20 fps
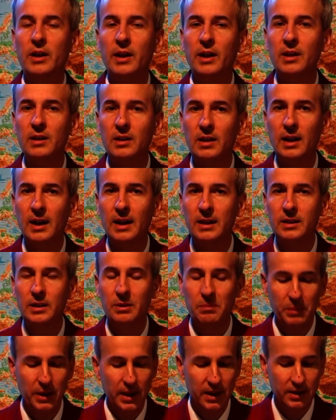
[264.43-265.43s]
entrati
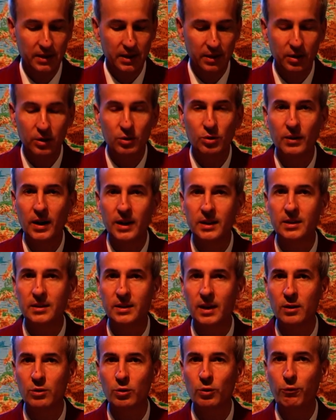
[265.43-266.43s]
in piazza San Giovanni
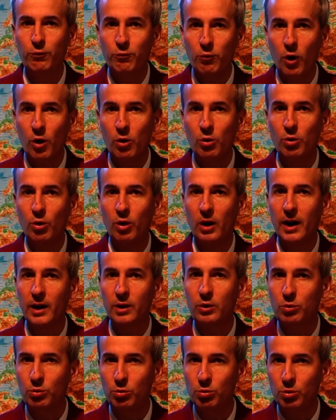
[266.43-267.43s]
dando fuoco
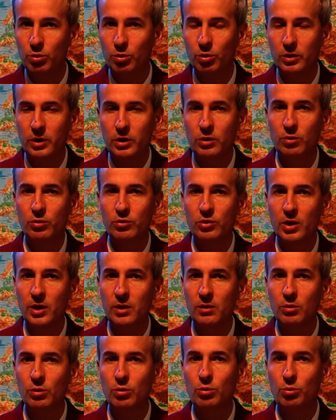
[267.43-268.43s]
a tutto,
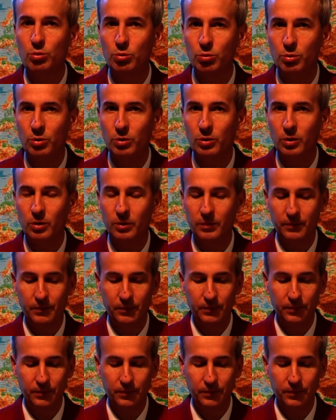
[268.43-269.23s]
distruggendo tutto.